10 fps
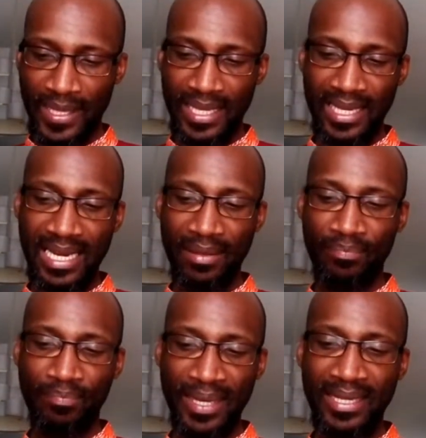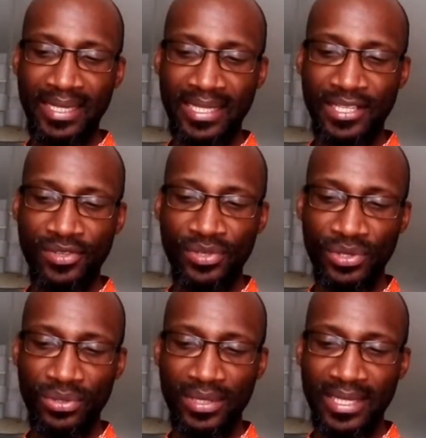et la
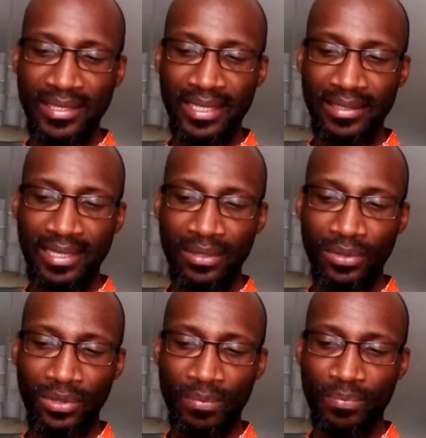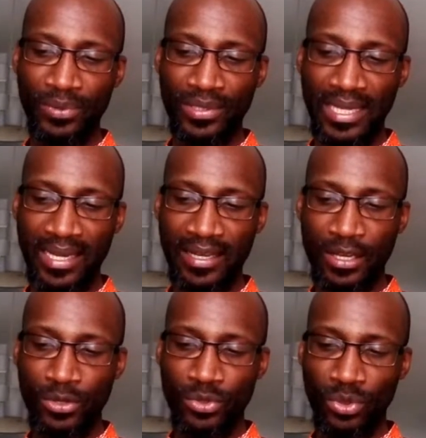bénédiction de l'Éternel reposa
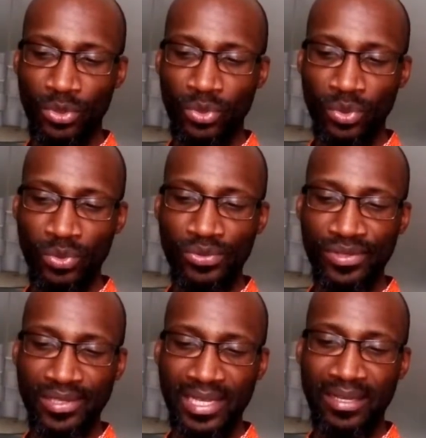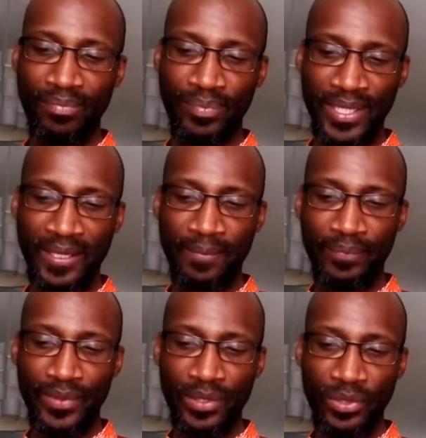sur tous ses biens,
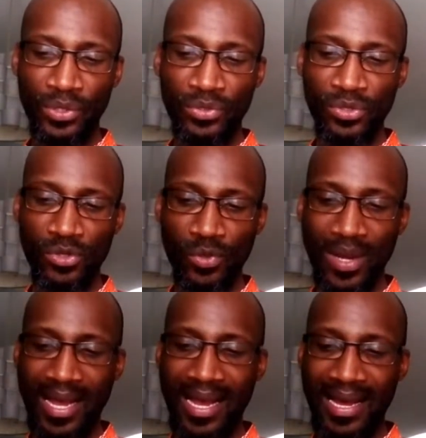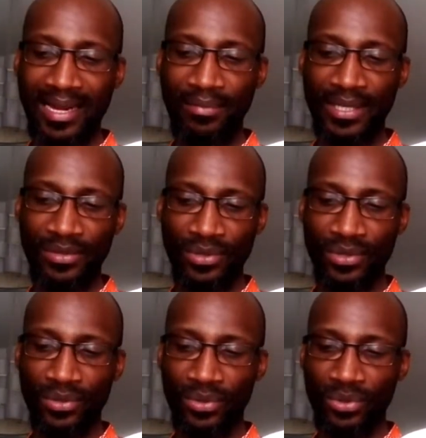que ce soit à la
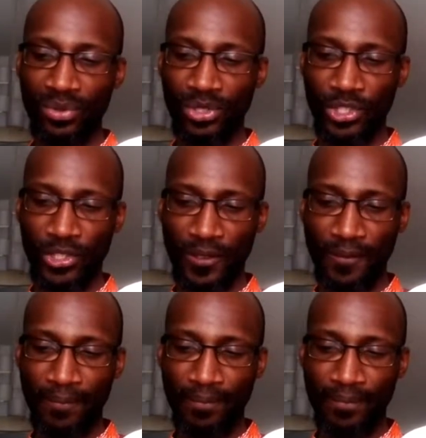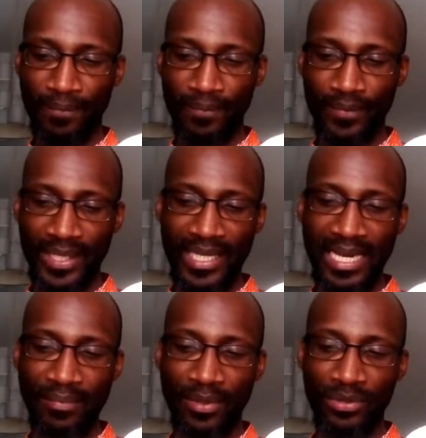maison ou au champ. Il
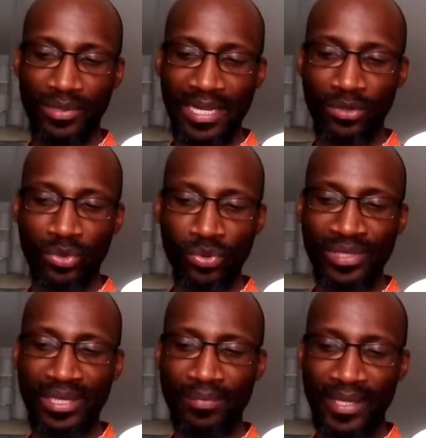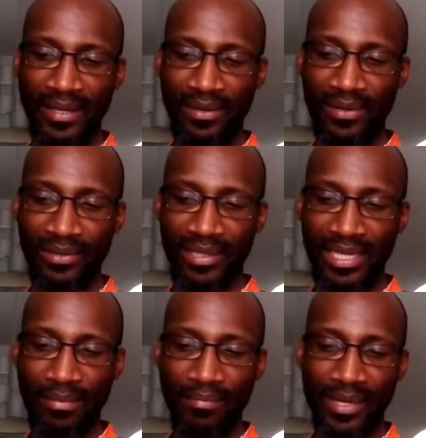abandonna tous ses biens entre
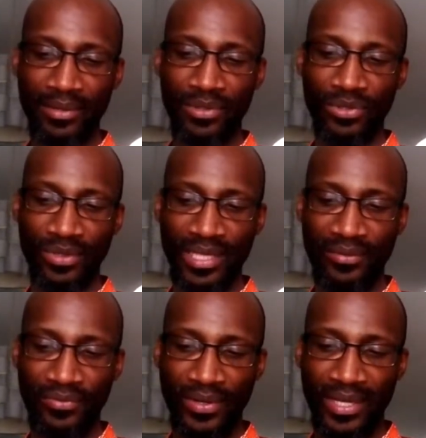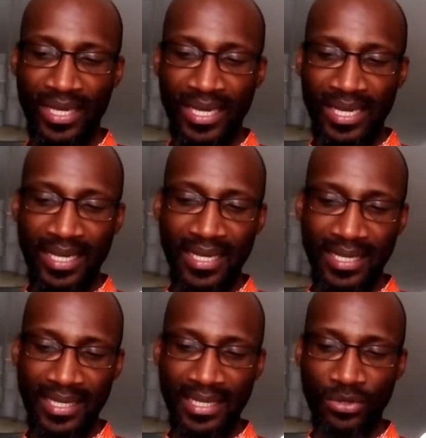les mains de Joseph,
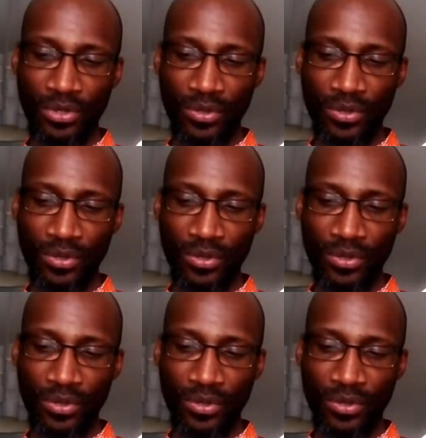et il ne